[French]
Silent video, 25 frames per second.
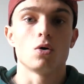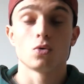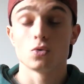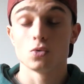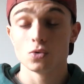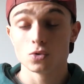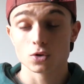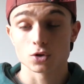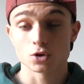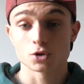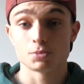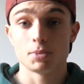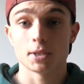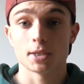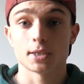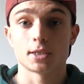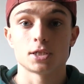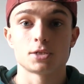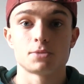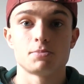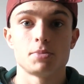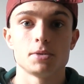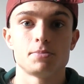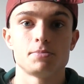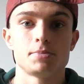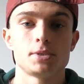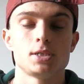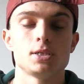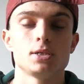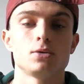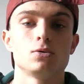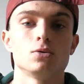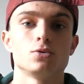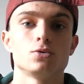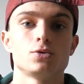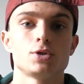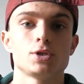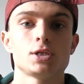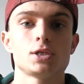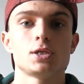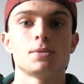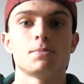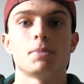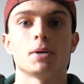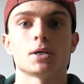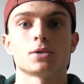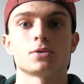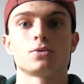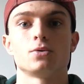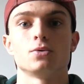En gros quand je parle d'aspect psychologique
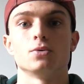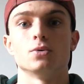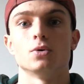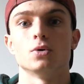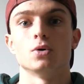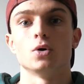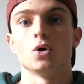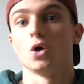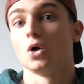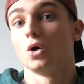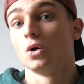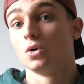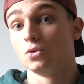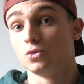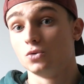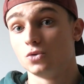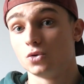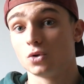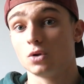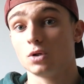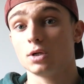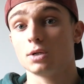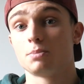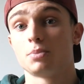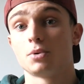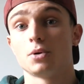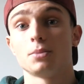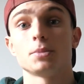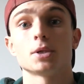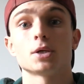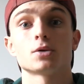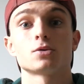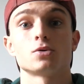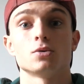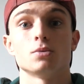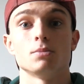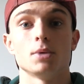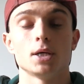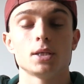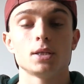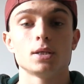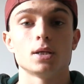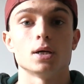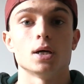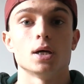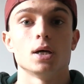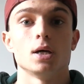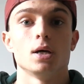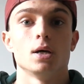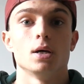c'est parce que durant la première
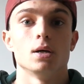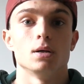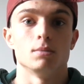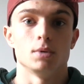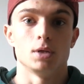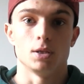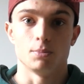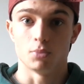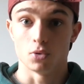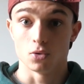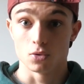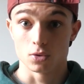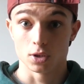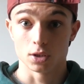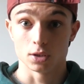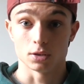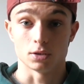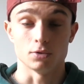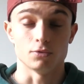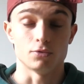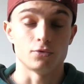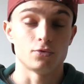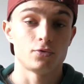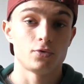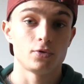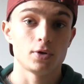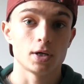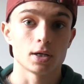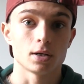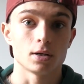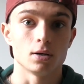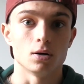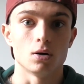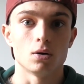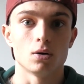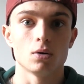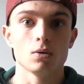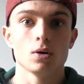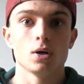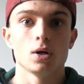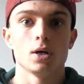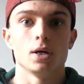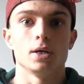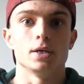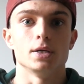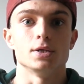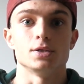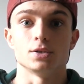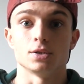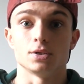semaine les progrès étaient flagrants
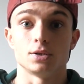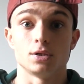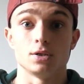et j'ai